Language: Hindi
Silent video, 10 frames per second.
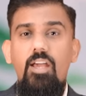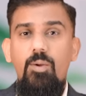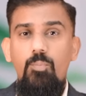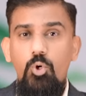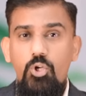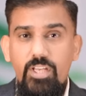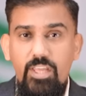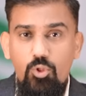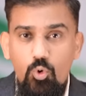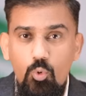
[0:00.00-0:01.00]
कंप्यूटर
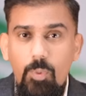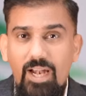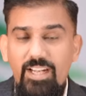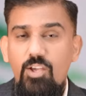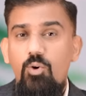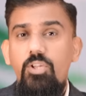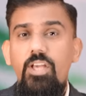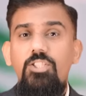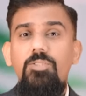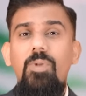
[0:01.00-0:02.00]
के थ्रू बैलेटिंग होती
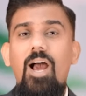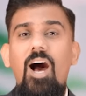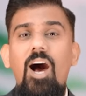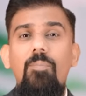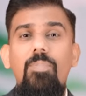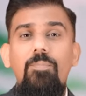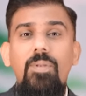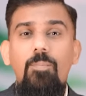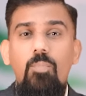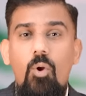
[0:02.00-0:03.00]
है जिसमें आप
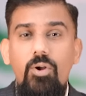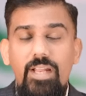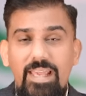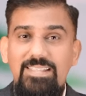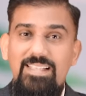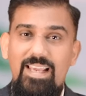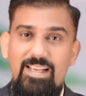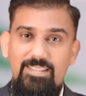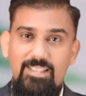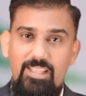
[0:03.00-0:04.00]
अपना प्लॉट नहीं सेलेक्ट
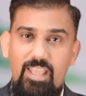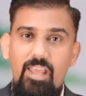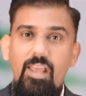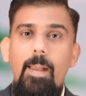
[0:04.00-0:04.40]
कर सकते